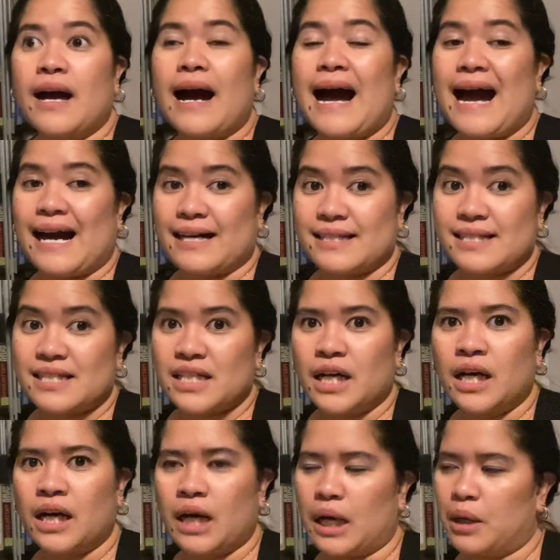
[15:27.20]
as
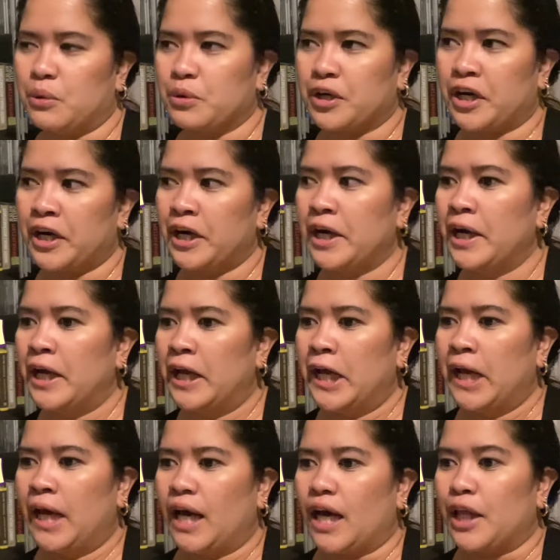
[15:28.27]
our
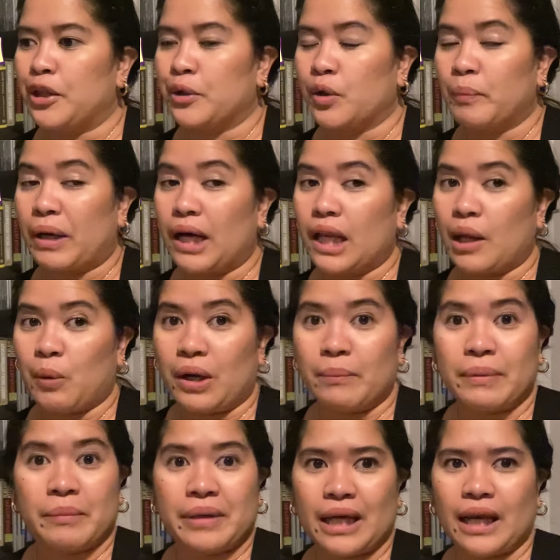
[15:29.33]
ano, pangalawang
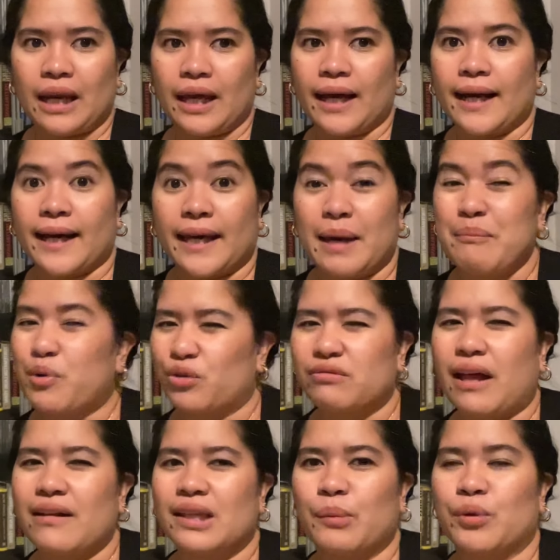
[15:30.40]
pamilya. Kaya
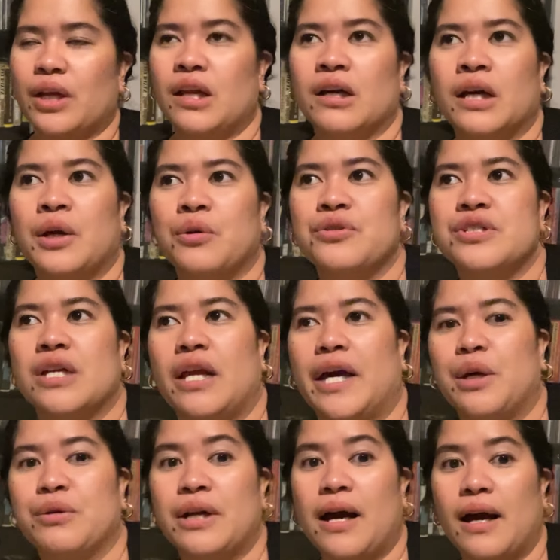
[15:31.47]
importante po talaga yun. Sila
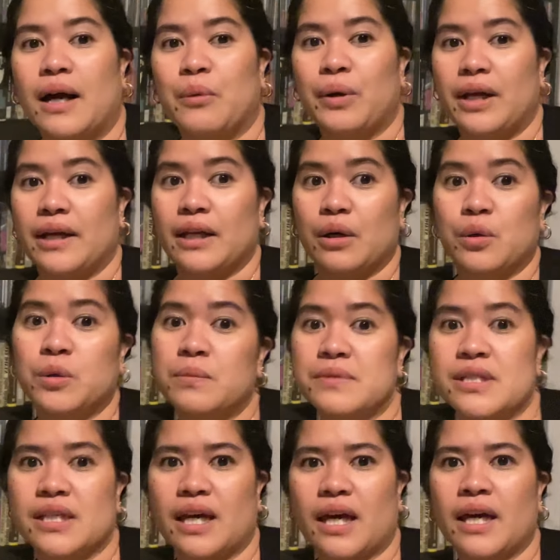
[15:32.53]
yung nakakawala ng
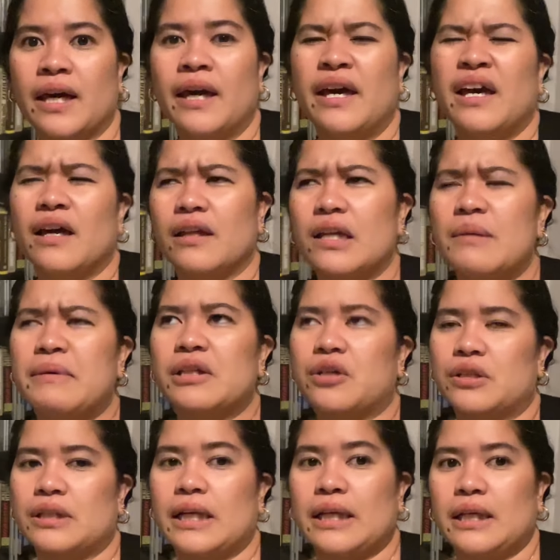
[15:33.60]
homesick. Hindi naman
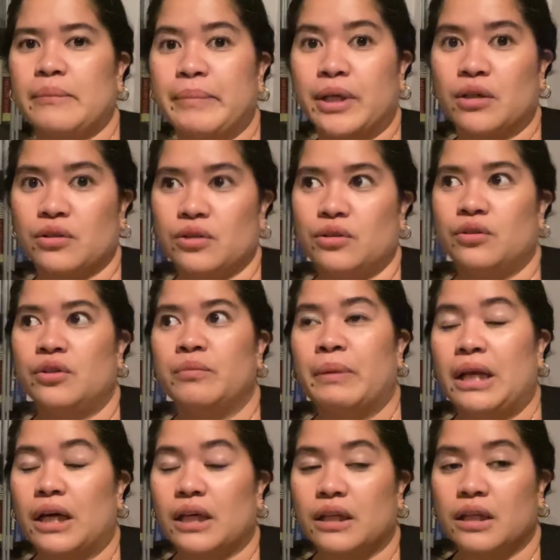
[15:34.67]
totally, pero
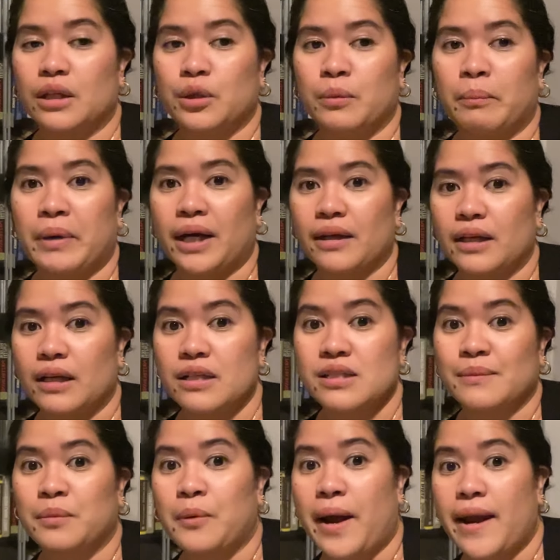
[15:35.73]
malaki din yung part nila
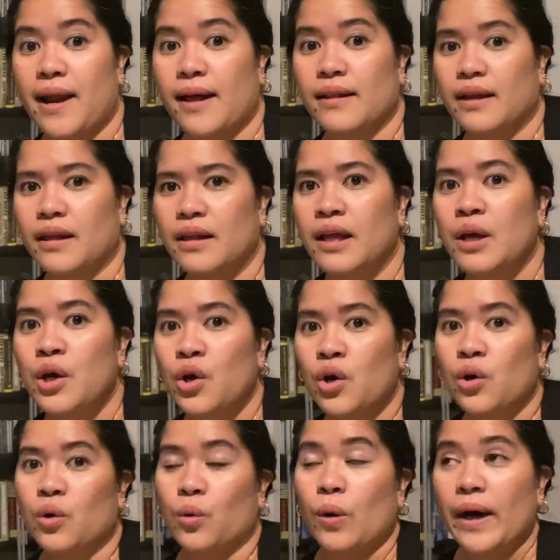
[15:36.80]
sa buhay natin.
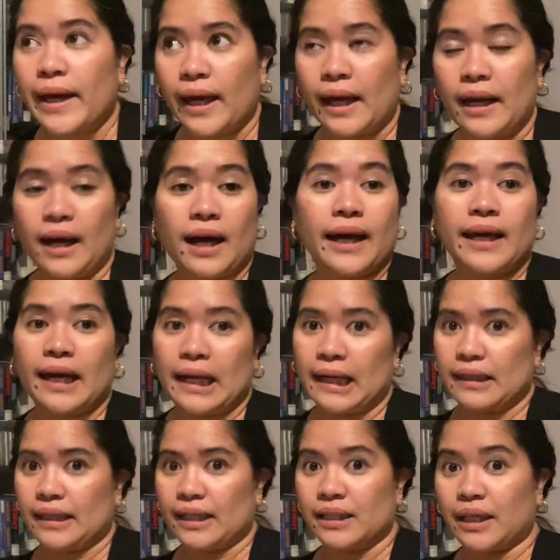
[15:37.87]
Kung kaya
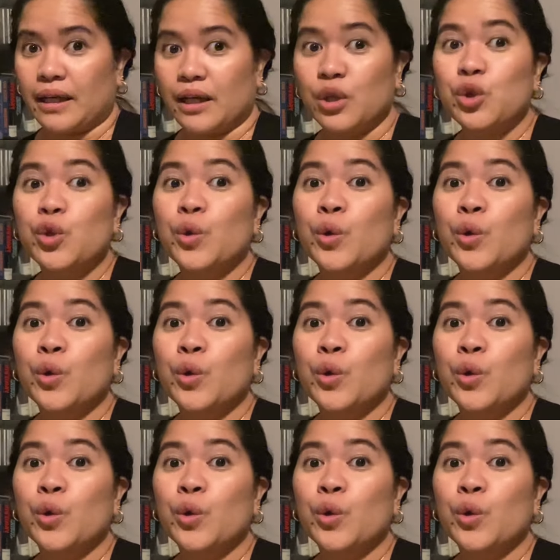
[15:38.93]
nakakayanan natin,